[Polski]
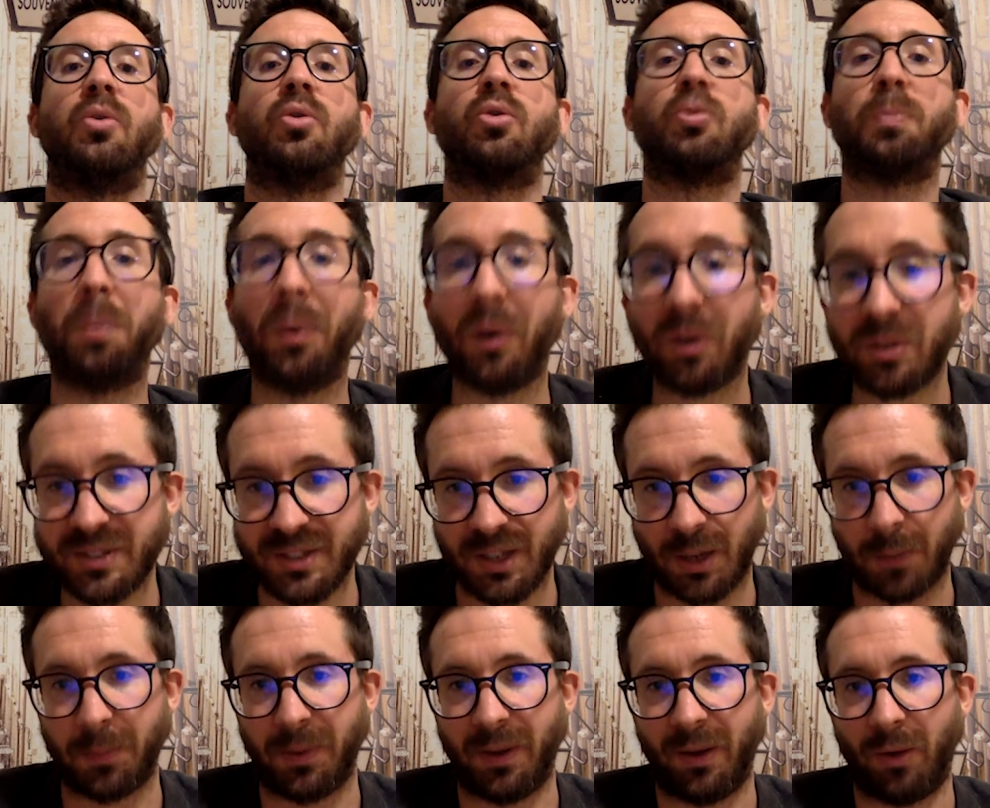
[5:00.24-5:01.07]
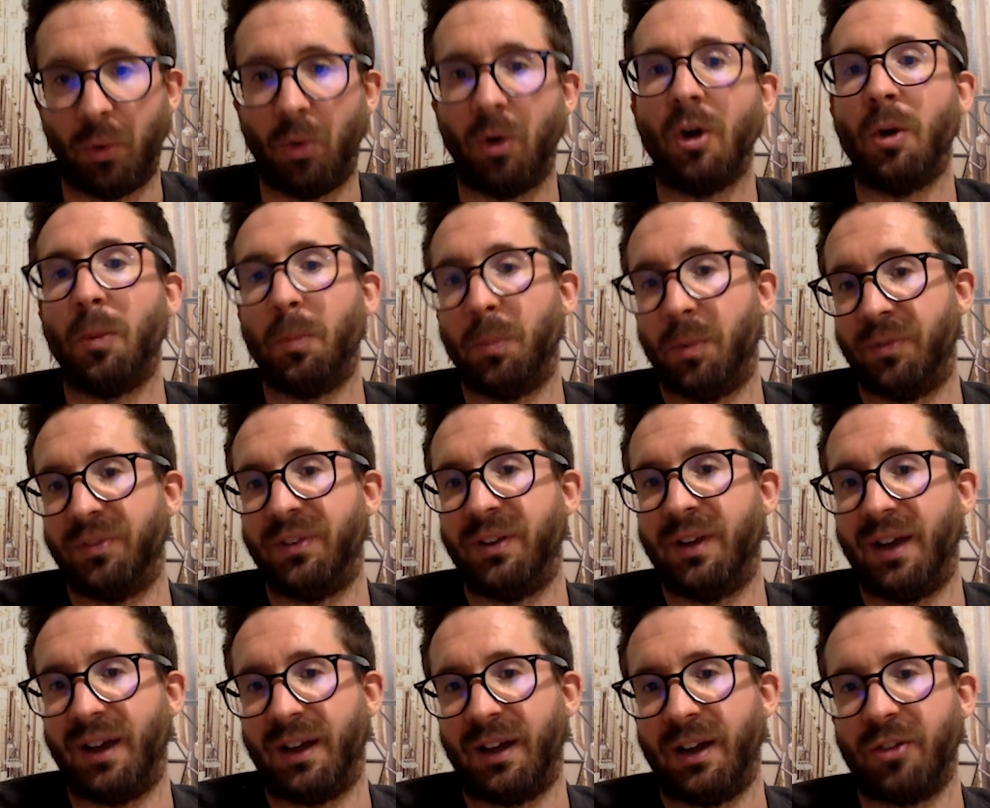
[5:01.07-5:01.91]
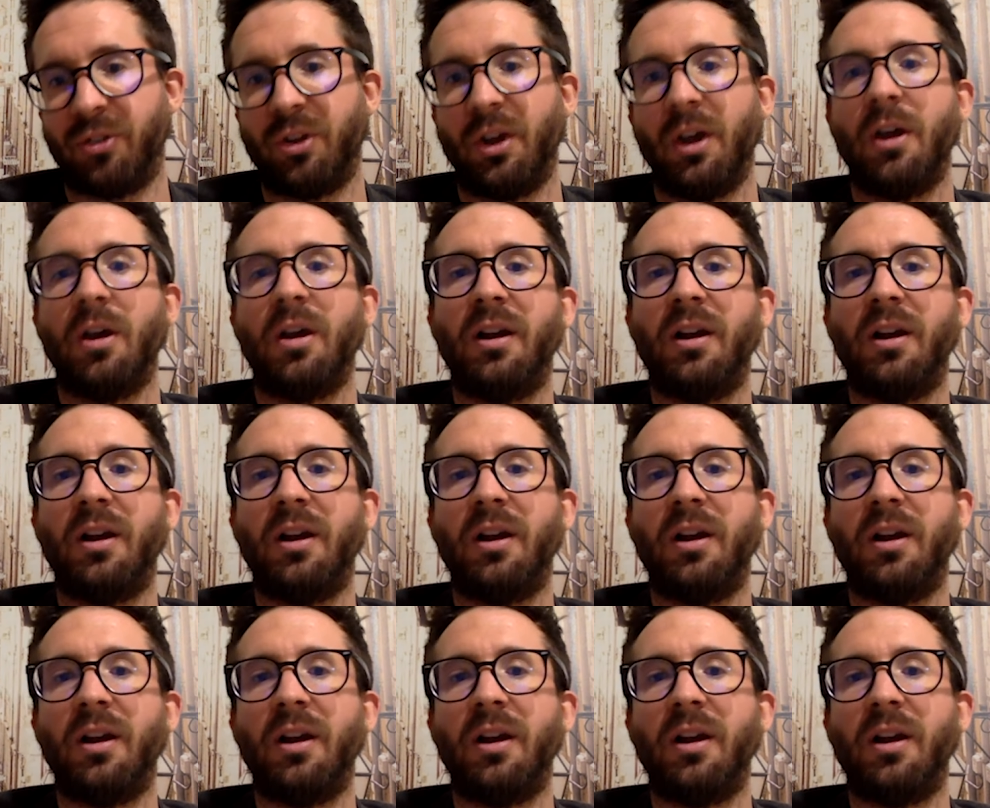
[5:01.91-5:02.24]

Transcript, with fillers: już po zabiegu, mówi lekarz.